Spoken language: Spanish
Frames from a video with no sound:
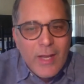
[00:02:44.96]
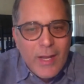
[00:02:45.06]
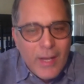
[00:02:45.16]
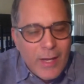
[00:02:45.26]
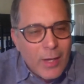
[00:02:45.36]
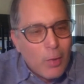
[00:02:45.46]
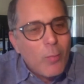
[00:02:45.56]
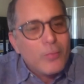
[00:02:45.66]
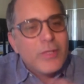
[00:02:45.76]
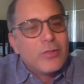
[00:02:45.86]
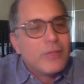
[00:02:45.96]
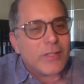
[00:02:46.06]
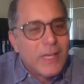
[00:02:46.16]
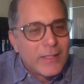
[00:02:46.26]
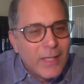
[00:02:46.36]
eh, como si esto se
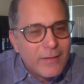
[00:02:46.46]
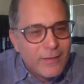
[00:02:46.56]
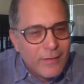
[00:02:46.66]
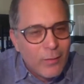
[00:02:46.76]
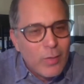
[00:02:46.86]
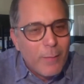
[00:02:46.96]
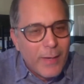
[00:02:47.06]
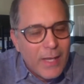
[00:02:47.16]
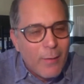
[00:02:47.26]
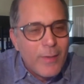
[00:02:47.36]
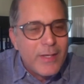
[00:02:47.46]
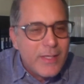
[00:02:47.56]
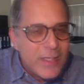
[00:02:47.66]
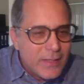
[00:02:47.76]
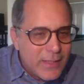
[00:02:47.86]
tratase de una pelea de
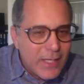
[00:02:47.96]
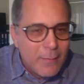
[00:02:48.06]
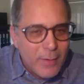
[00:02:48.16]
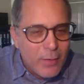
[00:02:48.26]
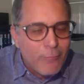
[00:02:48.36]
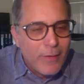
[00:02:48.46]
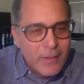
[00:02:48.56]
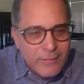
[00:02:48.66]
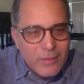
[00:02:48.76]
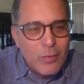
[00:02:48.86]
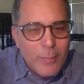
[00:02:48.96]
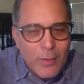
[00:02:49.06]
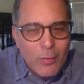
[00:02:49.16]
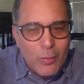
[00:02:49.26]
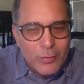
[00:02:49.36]
quién tiene menos fallecidos y
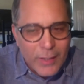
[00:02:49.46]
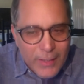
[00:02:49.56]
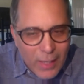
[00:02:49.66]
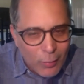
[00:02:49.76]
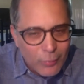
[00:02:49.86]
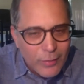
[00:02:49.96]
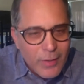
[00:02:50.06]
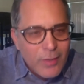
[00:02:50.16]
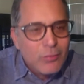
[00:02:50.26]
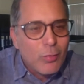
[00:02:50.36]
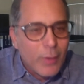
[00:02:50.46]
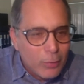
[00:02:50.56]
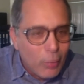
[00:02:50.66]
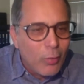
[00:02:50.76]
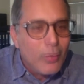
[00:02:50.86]
menos contagiados, sobre
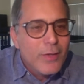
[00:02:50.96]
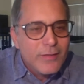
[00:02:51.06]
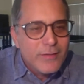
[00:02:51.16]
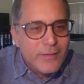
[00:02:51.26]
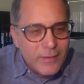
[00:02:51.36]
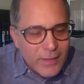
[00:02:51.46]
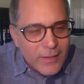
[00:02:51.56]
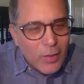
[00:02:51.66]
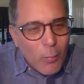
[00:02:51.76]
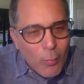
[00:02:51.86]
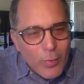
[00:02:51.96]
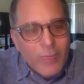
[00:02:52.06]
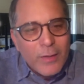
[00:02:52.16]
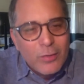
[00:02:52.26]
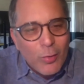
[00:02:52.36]
todo si se entiende como una
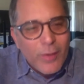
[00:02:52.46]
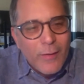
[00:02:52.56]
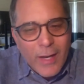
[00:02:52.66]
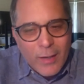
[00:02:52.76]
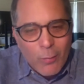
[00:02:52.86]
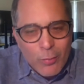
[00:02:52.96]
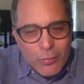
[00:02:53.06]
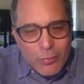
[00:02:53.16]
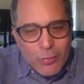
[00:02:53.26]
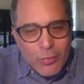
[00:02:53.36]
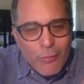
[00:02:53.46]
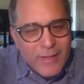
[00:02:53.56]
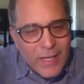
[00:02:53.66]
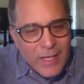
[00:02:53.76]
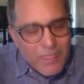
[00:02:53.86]
victoria de la revolución frente
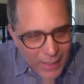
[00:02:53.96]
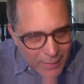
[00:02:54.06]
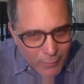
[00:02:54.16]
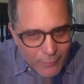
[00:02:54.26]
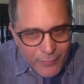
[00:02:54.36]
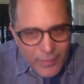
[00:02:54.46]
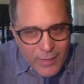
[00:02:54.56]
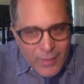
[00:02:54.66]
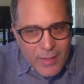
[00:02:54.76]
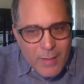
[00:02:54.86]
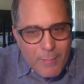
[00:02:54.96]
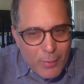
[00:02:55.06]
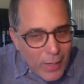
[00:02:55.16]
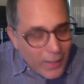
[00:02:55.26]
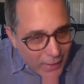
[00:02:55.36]
al imperialismo.
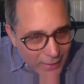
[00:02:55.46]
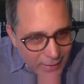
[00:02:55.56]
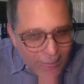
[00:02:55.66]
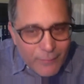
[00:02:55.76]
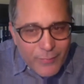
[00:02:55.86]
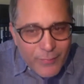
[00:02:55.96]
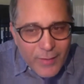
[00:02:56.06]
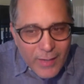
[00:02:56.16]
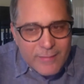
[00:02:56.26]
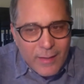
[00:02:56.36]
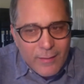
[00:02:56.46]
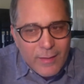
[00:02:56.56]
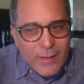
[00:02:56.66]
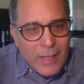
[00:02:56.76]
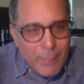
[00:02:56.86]
Pero la realidad es esa.
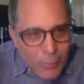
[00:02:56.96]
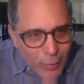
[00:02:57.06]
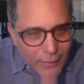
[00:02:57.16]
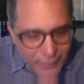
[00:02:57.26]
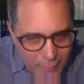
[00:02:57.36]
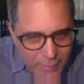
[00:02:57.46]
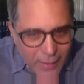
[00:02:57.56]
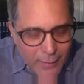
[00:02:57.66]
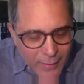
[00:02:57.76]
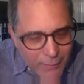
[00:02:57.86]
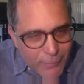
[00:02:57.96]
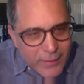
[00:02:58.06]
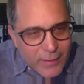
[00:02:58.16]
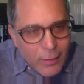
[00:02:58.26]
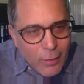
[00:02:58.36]
La mayor pandemia que
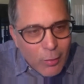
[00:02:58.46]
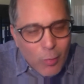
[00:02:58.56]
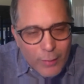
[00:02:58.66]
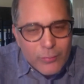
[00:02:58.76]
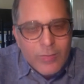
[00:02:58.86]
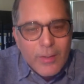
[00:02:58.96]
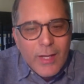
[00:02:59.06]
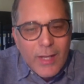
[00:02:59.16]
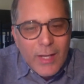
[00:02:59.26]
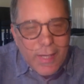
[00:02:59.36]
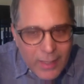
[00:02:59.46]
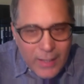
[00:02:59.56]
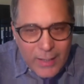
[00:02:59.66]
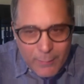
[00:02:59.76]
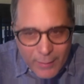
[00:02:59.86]
enfrentan los cubanos es la
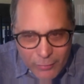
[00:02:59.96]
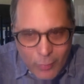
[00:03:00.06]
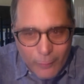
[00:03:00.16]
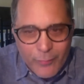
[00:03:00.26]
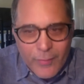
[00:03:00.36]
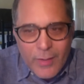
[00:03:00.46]
represión.